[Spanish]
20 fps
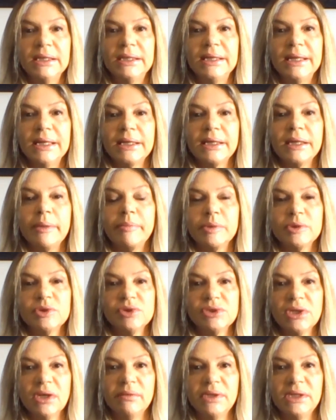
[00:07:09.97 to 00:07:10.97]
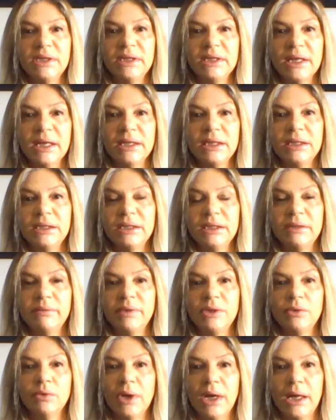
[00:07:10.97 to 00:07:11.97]
la responsabilidad
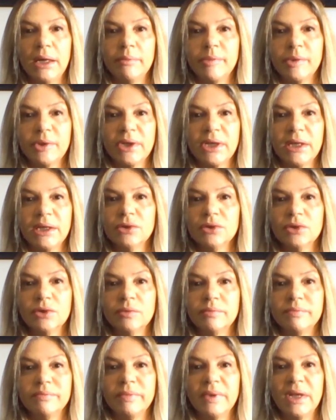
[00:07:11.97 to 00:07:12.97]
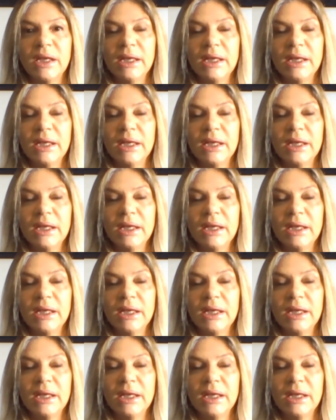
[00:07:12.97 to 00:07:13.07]
individual, porque no,